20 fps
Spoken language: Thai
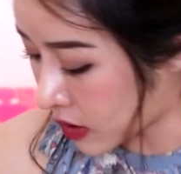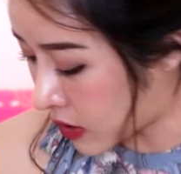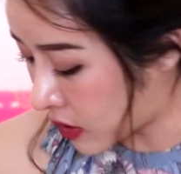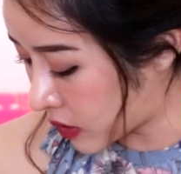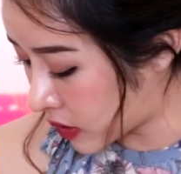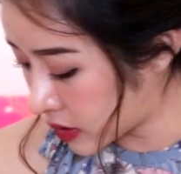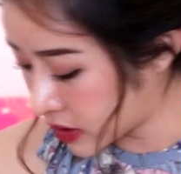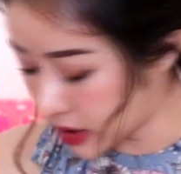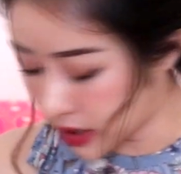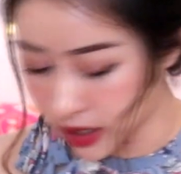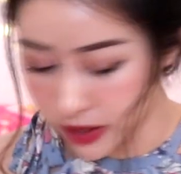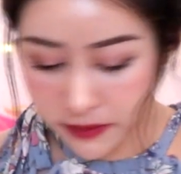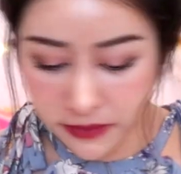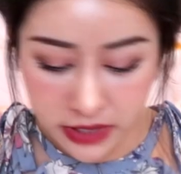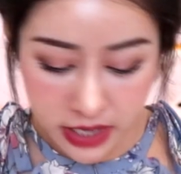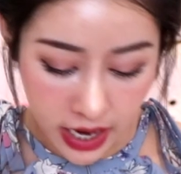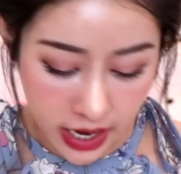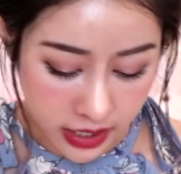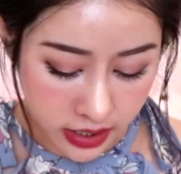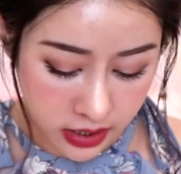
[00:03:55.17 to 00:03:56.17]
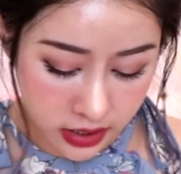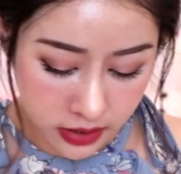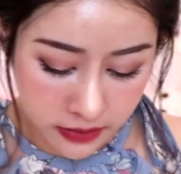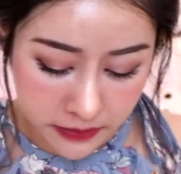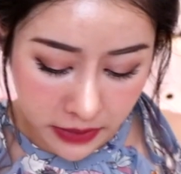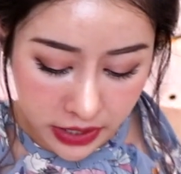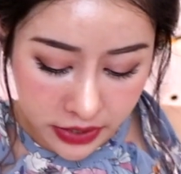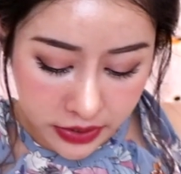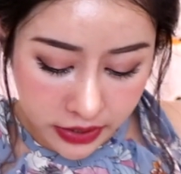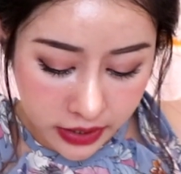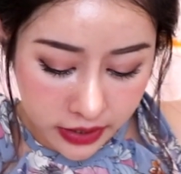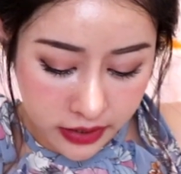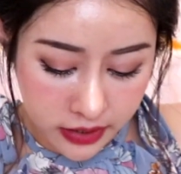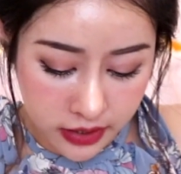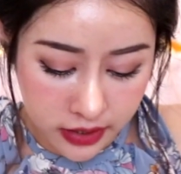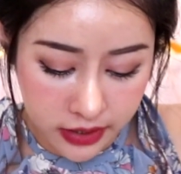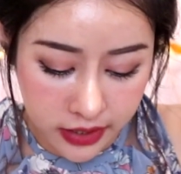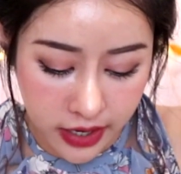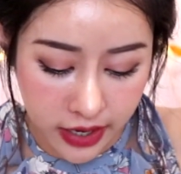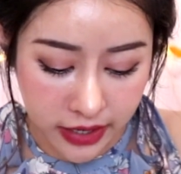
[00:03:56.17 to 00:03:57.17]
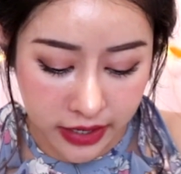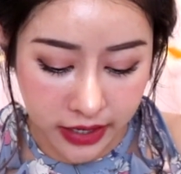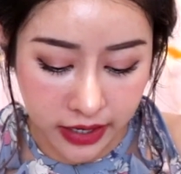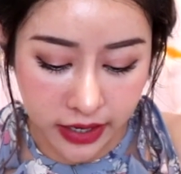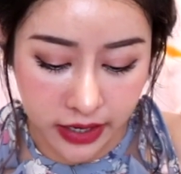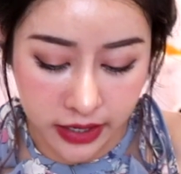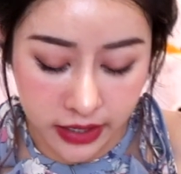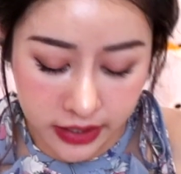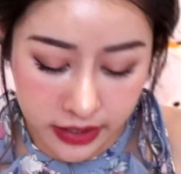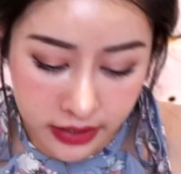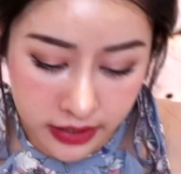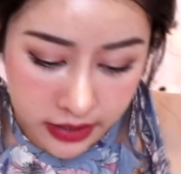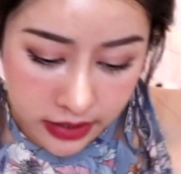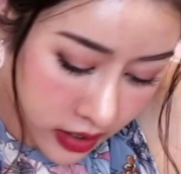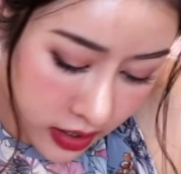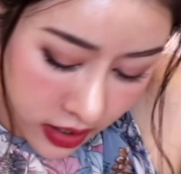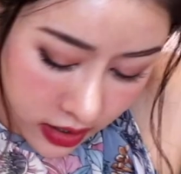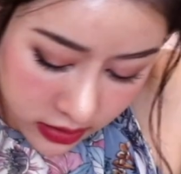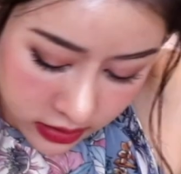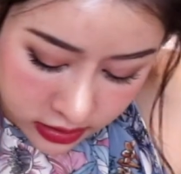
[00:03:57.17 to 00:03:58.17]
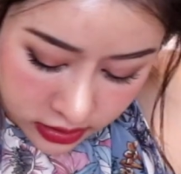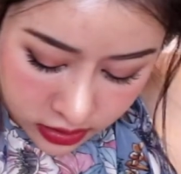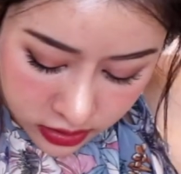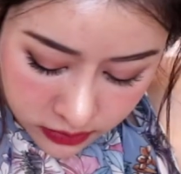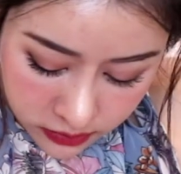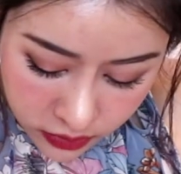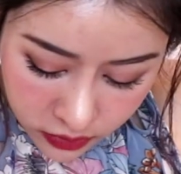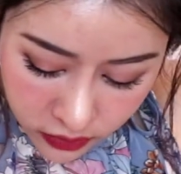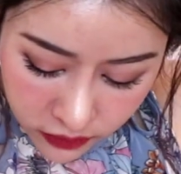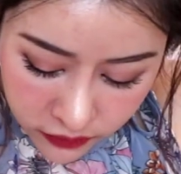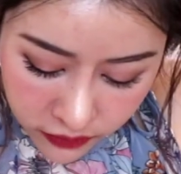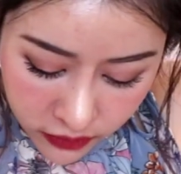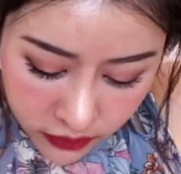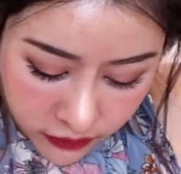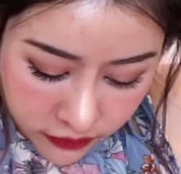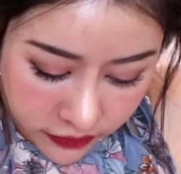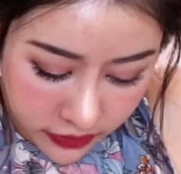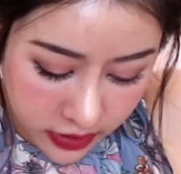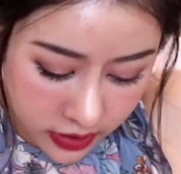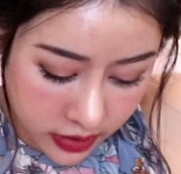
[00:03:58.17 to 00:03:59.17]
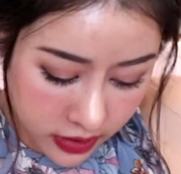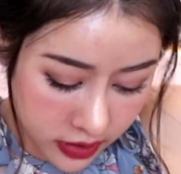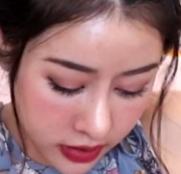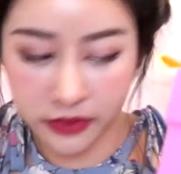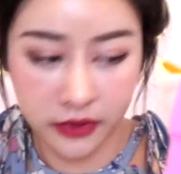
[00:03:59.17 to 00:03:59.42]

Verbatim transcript: กล่องก็จะเริ่มใหญ่ขึ้นไปเรื่อยๆนะคะจะลองสีชมพูฟุ้งฟิ้ง